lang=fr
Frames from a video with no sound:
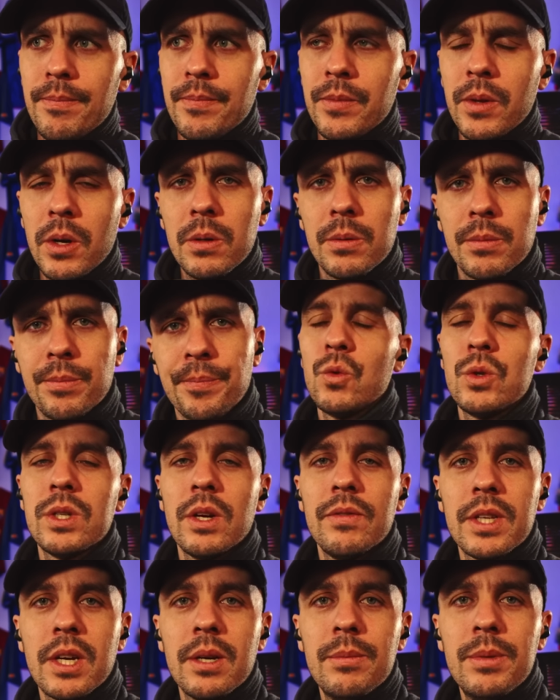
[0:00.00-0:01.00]
Non, vous le
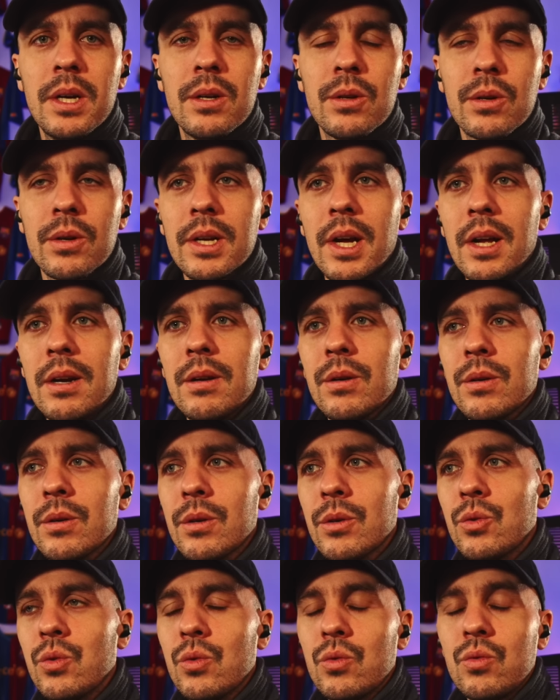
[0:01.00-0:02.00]
savez très bien, le Real,
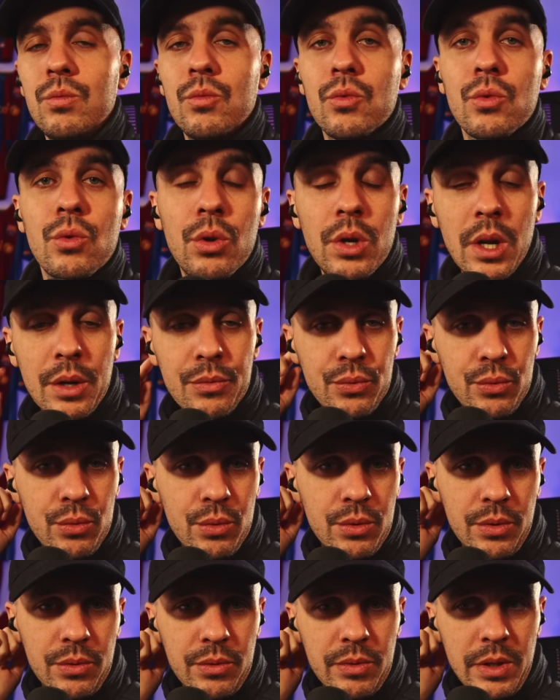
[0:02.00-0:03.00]
euh, tout, le monde l'a vu.
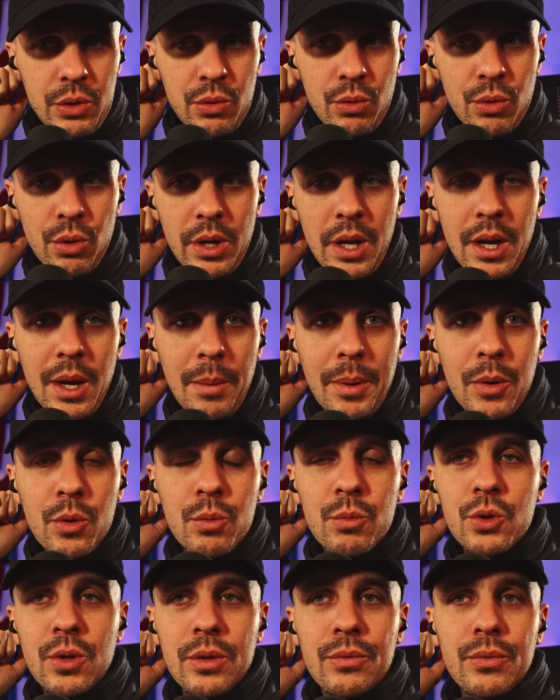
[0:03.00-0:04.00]
De toute façon, le Real n'a pas eu
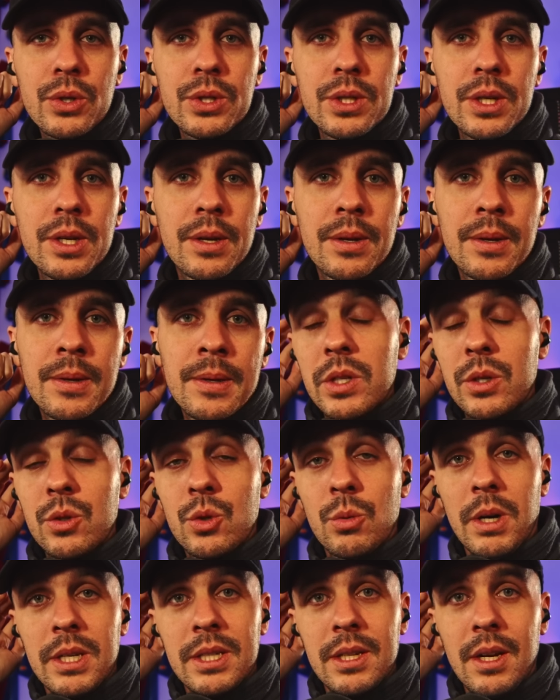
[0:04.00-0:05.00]
besoin de forcer. C'est
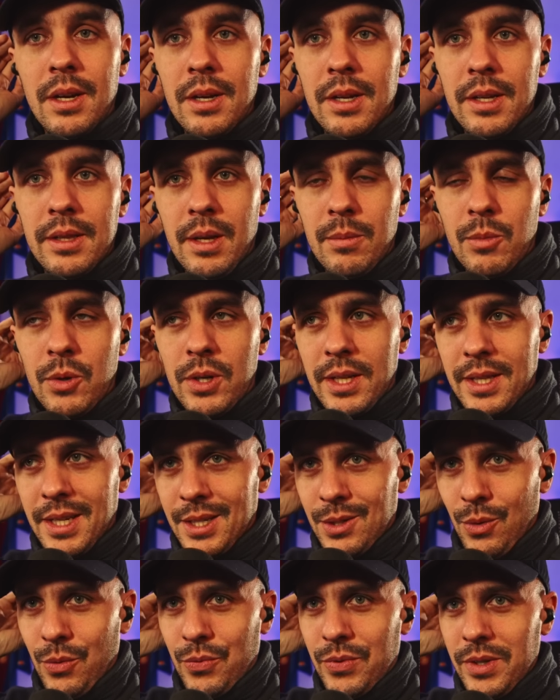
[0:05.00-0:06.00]
Ce Barça-là, il est tellement
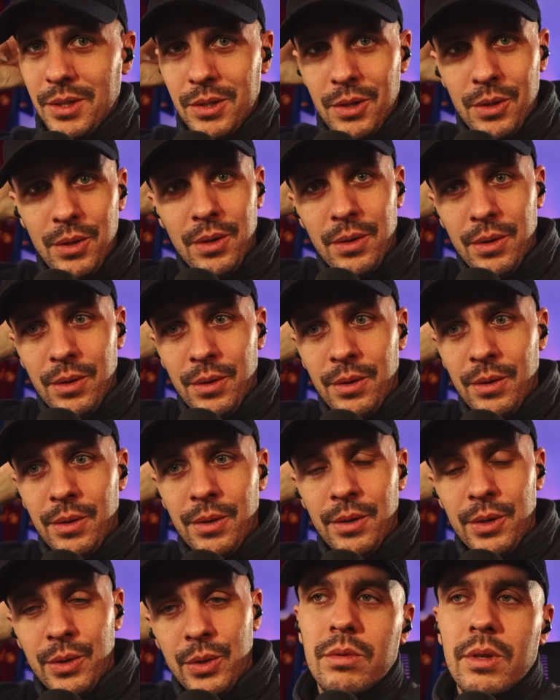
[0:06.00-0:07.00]
catastrophique
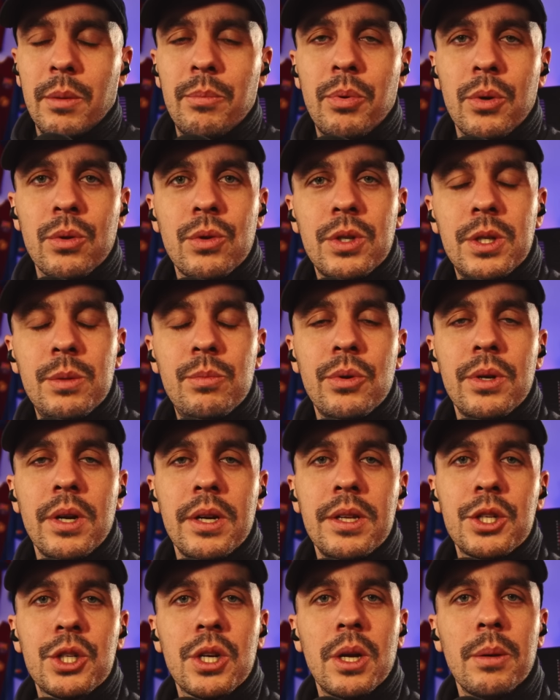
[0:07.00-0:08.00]
que n'importe qui peut
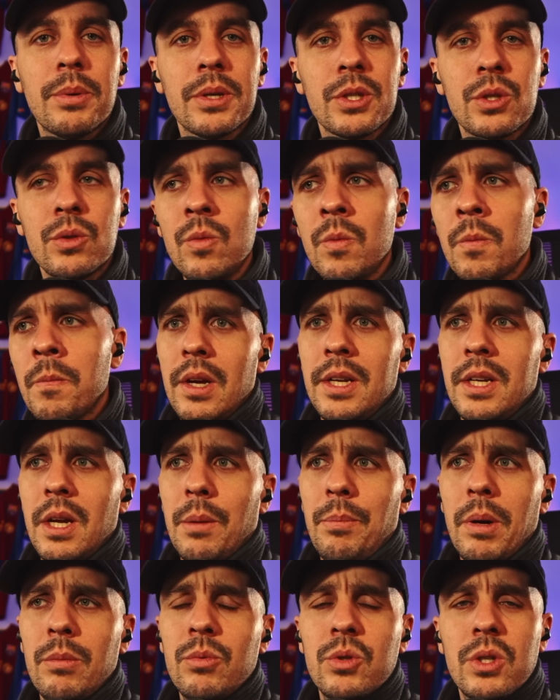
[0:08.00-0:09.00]
gagner, j'ai l'impression. Et tu as
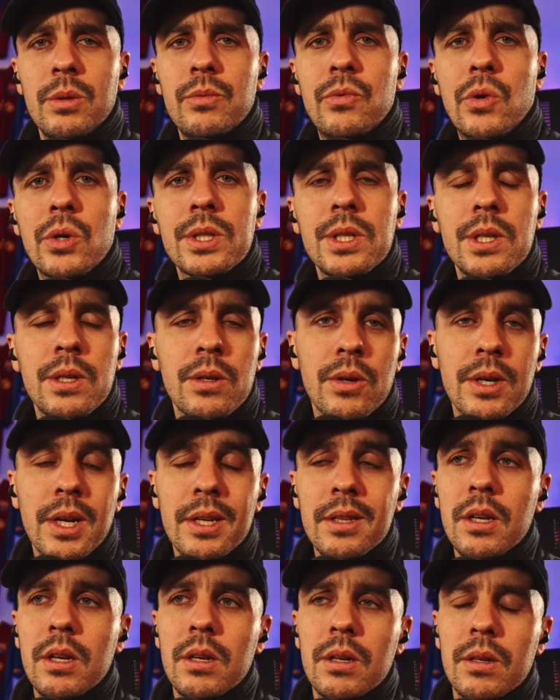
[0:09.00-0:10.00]
pas besoin de forcer.
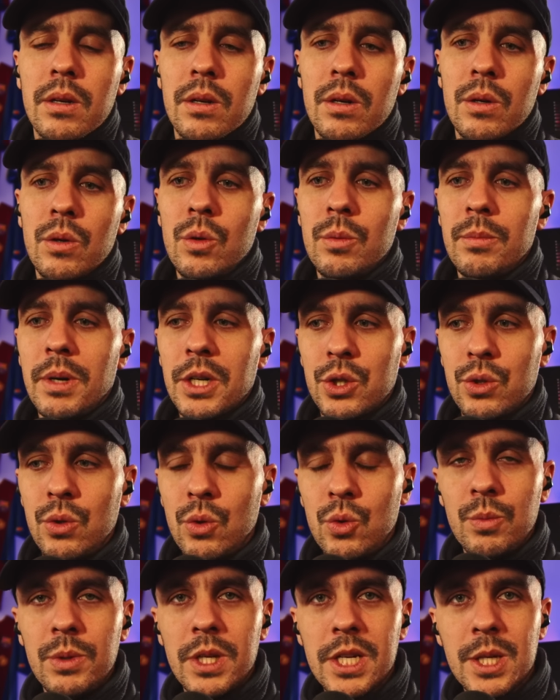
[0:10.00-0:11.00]
Regardez le match de
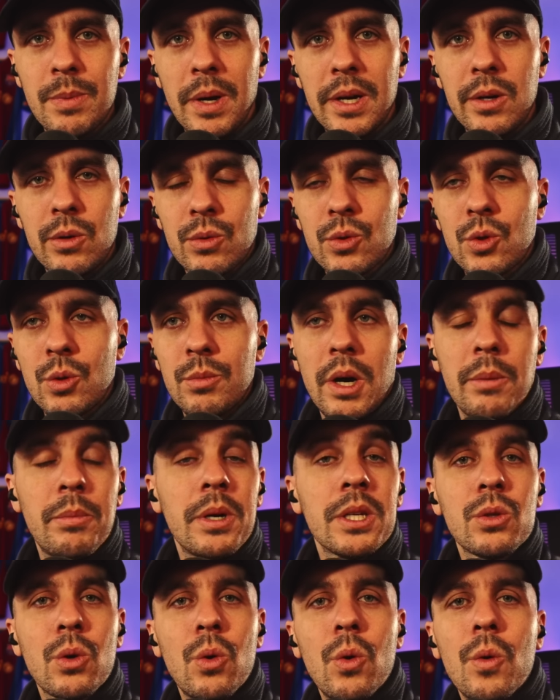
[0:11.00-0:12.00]
Coupe d'Espagne contre
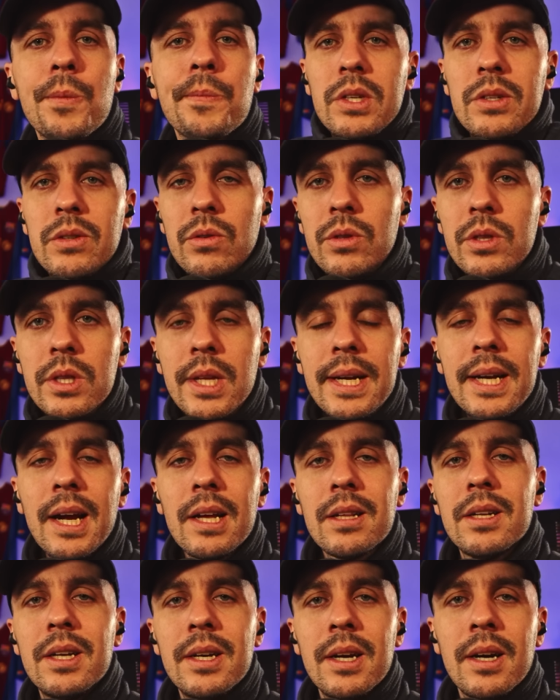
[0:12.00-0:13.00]
Barbastro. C'est une
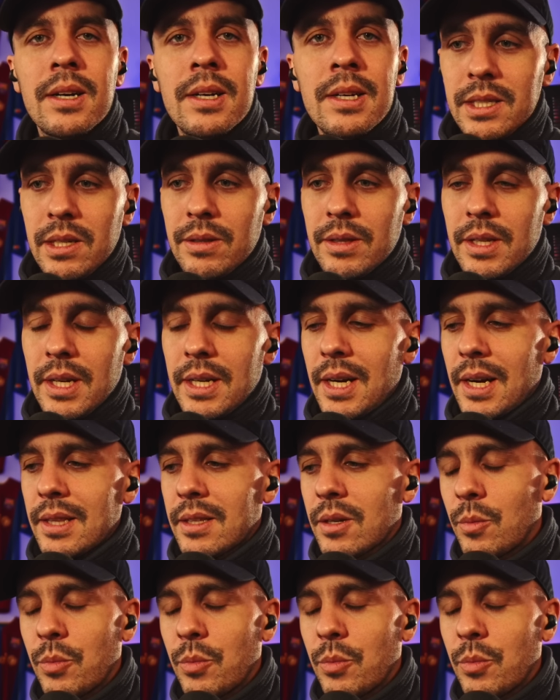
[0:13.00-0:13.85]
D4, les gars. C'est une D4.